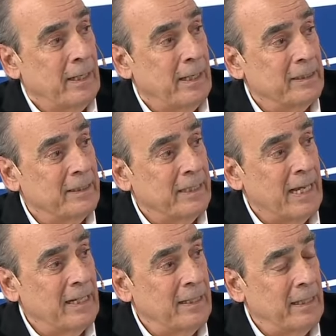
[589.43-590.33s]
les
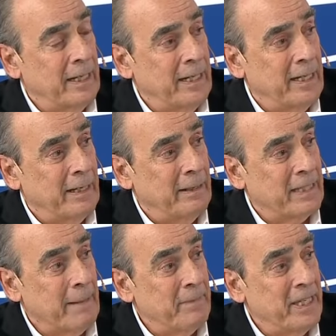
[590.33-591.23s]
están eh,
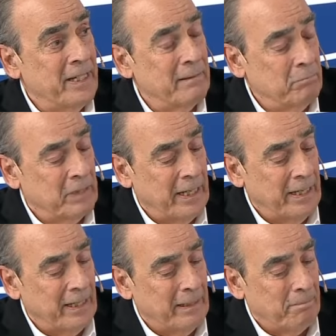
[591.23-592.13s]
también
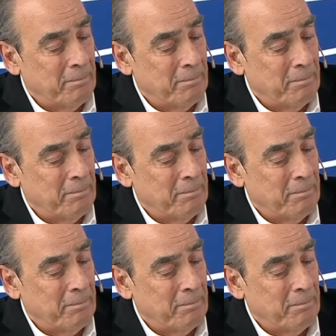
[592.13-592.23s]
eh,